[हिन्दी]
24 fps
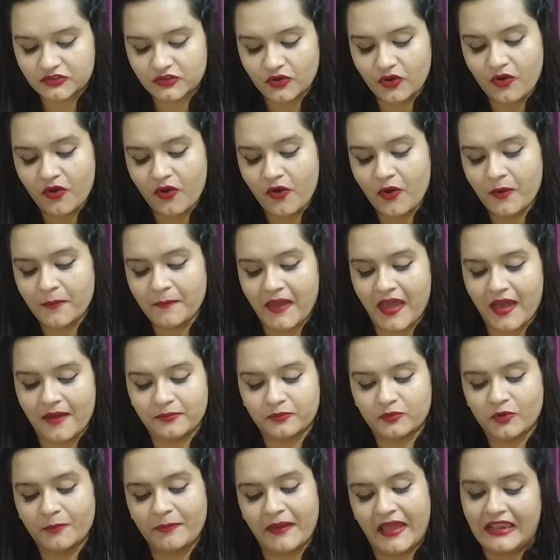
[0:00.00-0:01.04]
तो मैं
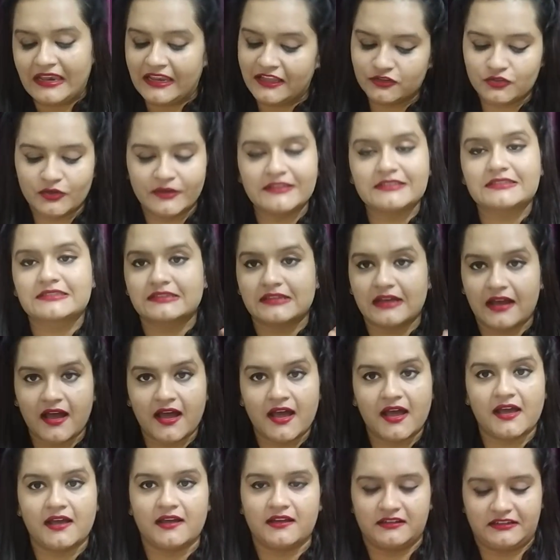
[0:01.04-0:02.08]
आपको पहले तो इसका
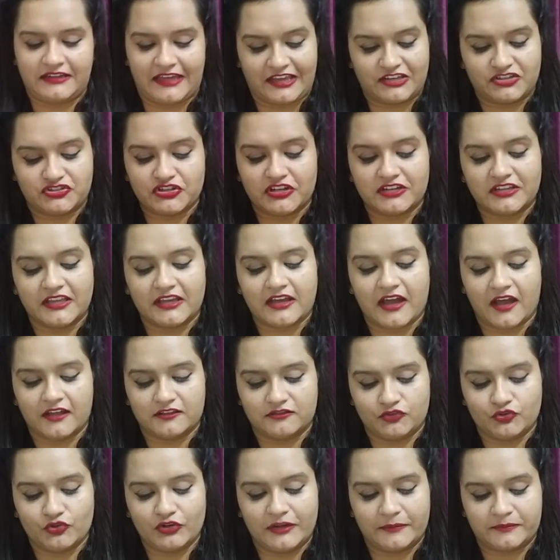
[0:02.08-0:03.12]
टेक्सचर
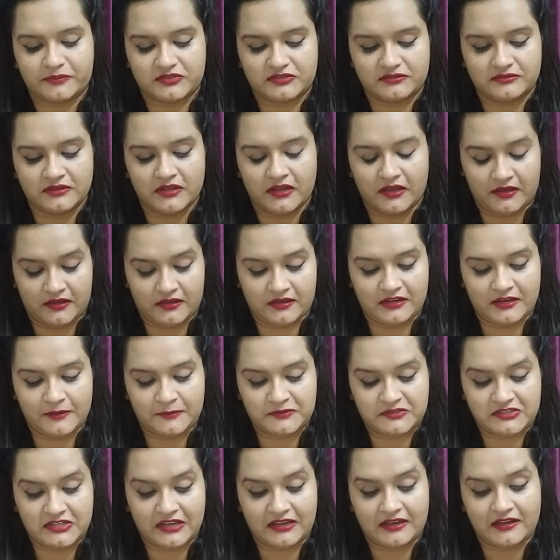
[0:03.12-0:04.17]
दिखाती हूँ लिप्स
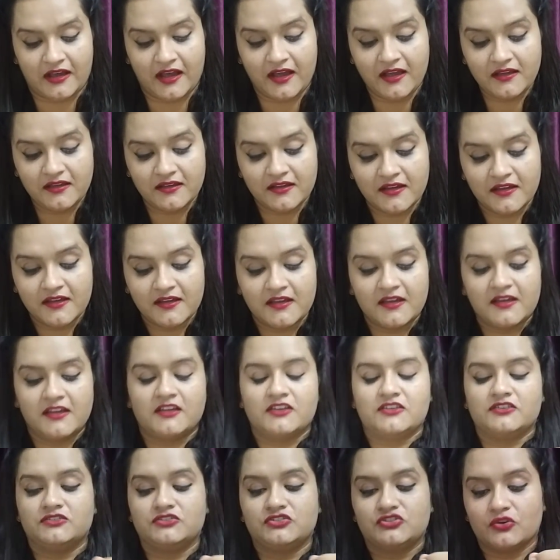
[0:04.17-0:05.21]
लिपस्टिक का
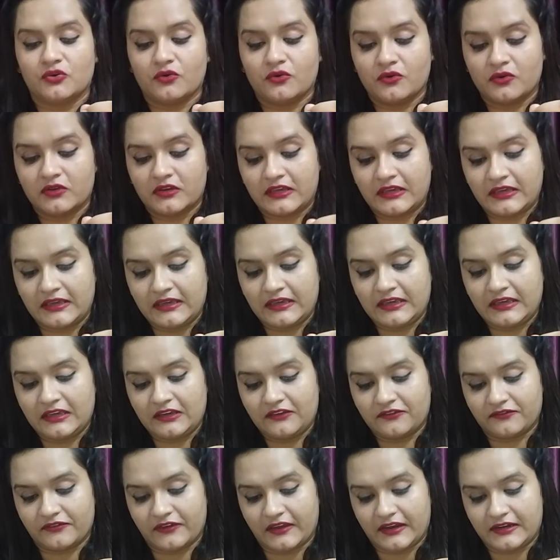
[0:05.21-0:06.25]
जो कि
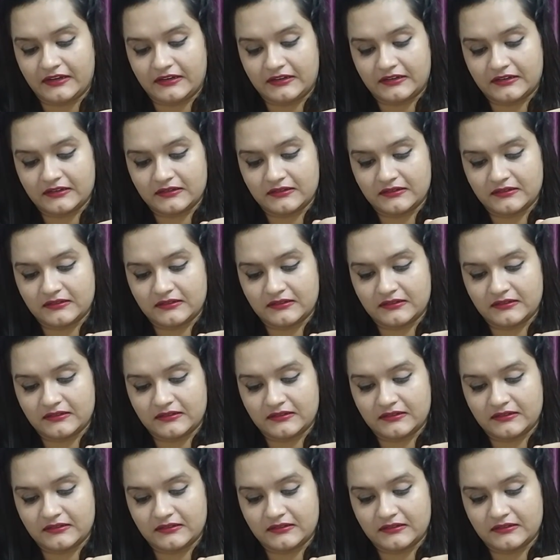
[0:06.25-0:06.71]
वेट